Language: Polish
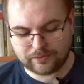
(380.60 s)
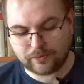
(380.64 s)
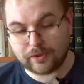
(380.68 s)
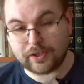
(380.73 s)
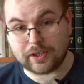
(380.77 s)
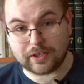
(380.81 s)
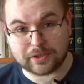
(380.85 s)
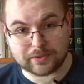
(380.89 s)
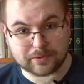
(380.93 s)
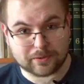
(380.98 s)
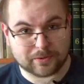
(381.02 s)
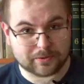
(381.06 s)

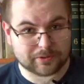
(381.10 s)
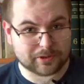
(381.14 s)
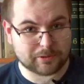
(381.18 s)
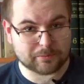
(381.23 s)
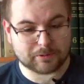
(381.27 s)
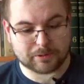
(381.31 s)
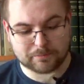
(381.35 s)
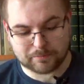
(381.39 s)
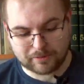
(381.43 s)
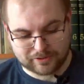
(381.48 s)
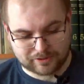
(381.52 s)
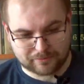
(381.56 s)
swojej książki,
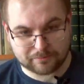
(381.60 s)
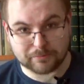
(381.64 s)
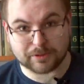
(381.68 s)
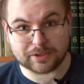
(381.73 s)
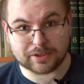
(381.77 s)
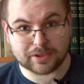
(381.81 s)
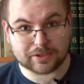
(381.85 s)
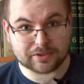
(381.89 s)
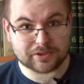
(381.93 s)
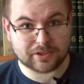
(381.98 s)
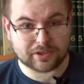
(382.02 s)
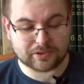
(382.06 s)
przepraszam, bo
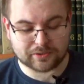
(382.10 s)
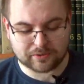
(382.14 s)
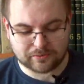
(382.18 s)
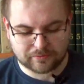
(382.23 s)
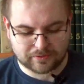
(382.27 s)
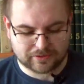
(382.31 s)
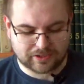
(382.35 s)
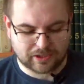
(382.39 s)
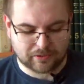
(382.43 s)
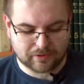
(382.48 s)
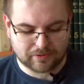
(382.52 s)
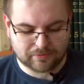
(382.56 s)
na razie jedną
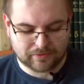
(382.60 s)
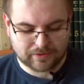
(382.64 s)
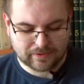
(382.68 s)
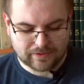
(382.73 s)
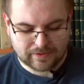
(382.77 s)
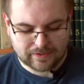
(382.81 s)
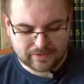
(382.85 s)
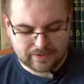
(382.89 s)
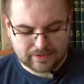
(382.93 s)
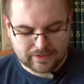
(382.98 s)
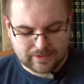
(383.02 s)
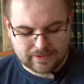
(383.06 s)
wydałem.
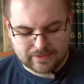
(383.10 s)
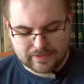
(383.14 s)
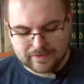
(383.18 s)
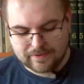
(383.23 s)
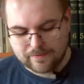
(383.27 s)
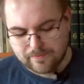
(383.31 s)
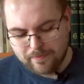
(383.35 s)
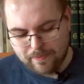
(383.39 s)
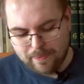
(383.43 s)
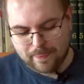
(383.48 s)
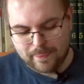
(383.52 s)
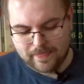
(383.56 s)

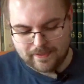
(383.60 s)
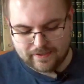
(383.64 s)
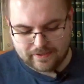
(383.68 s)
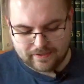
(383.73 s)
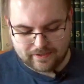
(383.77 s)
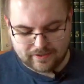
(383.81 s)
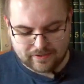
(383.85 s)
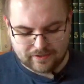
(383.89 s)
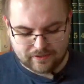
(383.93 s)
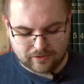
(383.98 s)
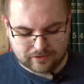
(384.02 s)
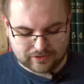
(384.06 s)
Mm,
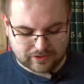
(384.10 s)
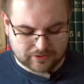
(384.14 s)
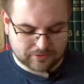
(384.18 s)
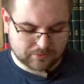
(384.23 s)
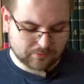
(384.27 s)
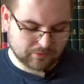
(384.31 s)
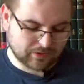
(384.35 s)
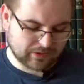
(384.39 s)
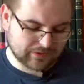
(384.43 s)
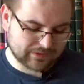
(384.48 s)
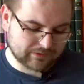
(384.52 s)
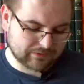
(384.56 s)
e, ona
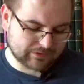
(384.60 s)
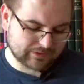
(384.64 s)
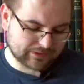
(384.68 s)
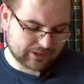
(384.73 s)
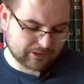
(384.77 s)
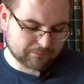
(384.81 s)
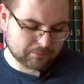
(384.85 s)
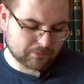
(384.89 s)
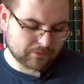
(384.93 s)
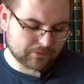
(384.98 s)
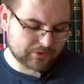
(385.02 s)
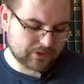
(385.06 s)
się ukazała, tak
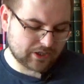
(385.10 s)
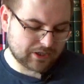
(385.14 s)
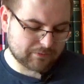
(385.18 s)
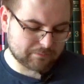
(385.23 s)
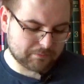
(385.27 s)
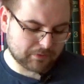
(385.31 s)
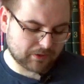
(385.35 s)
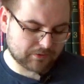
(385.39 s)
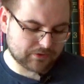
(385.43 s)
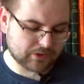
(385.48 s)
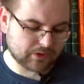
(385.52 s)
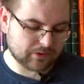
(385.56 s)
jak powiedziałem,
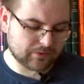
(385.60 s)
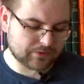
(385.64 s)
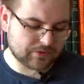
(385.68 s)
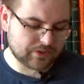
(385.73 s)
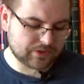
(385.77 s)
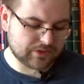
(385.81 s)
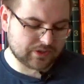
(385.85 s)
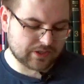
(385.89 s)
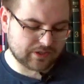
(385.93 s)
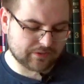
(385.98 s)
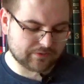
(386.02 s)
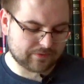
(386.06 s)
1
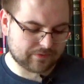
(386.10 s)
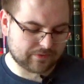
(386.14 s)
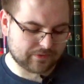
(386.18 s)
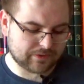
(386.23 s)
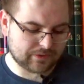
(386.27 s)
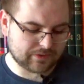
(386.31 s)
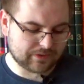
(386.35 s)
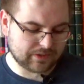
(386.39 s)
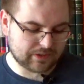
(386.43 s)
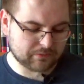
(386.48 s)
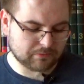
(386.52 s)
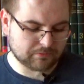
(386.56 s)
września w
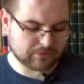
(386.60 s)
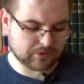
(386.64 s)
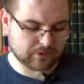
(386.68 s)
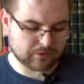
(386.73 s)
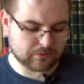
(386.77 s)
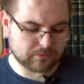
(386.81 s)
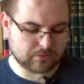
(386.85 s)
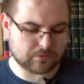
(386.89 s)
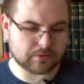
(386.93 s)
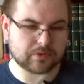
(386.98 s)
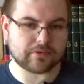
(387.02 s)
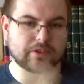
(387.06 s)
zeszłym
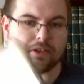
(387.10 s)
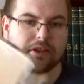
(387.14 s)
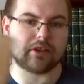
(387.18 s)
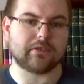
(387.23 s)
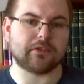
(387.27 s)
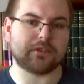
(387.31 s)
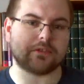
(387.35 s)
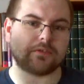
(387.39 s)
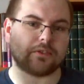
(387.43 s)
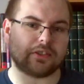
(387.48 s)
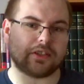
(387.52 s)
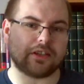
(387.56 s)
roku.
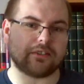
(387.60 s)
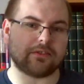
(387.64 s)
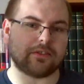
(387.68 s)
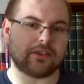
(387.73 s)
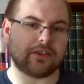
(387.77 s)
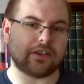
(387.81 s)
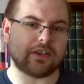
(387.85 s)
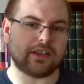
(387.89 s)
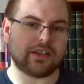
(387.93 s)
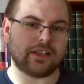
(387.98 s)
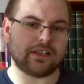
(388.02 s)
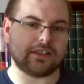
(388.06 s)
Świadomość, wolna
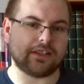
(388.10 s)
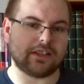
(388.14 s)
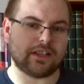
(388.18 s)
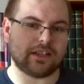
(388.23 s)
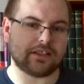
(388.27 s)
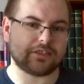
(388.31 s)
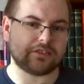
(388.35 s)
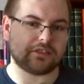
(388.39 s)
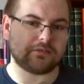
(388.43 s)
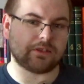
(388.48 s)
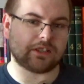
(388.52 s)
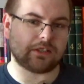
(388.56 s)
wola,
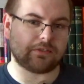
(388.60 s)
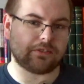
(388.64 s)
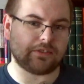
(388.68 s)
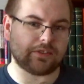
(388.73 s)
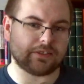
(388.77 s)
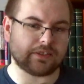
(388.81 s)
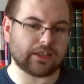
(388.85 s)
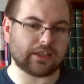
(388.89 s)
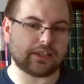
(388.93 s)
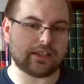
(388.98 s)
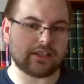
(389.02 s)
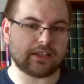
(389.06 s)
jaśń,
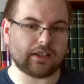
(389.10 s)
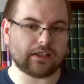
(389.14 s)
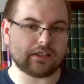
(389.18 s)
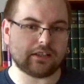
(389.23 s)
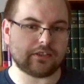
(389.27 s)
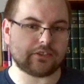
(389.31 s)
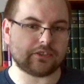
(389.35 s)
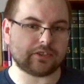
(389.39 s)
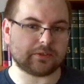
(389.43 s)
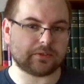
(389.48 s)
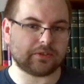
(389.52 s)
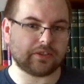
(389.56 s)
metafizyka
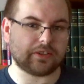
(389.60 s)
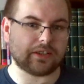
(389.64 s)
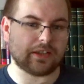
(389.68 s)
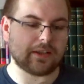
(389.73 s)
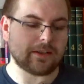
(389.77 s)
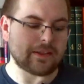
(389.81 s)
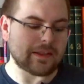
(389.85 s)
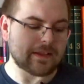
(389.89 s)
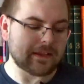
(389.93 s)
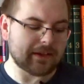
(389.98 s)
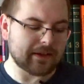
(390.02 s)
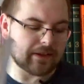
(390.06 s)
Gaylena
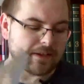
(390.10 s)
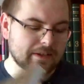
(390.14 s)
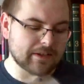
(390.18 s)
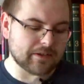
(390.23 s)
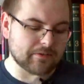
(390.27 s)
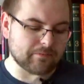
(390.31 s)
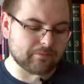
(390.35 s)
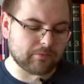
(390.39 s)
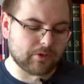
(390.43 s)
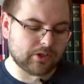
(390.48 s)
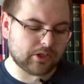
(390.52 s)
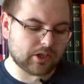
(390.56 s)
Storsona,
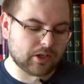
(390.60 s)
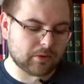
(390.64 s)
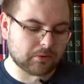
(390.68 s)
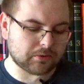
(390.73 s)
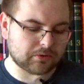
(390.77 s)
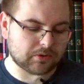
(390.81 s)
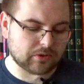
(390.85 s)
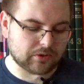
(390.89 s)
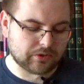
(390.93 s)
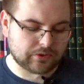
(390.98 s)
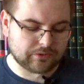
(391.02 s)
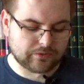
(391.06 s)
mojego
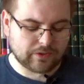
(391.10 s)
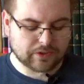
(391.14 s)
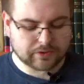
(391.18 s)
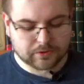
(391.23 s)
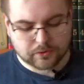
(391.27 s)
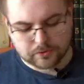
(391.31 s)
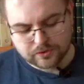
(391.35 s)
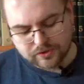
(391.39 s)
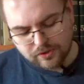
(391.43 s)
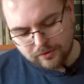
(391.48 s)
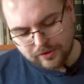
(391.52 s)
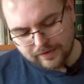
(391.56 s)
autorstwa.
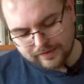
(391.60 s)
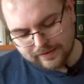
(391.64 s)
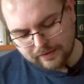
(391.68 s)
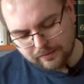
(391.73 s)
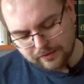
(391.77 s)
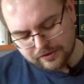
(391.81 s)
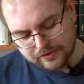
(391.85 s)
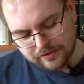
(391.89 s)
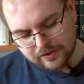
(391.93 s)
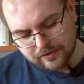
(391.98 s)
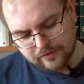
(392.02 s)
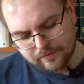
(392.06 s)
Książka
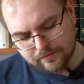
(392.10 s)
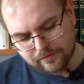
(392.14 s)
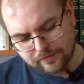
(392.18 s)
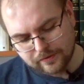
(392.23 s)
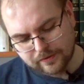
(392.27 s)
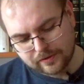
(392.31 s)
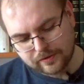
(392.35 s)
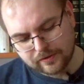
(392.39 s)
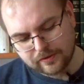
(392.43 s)
ukazała się w,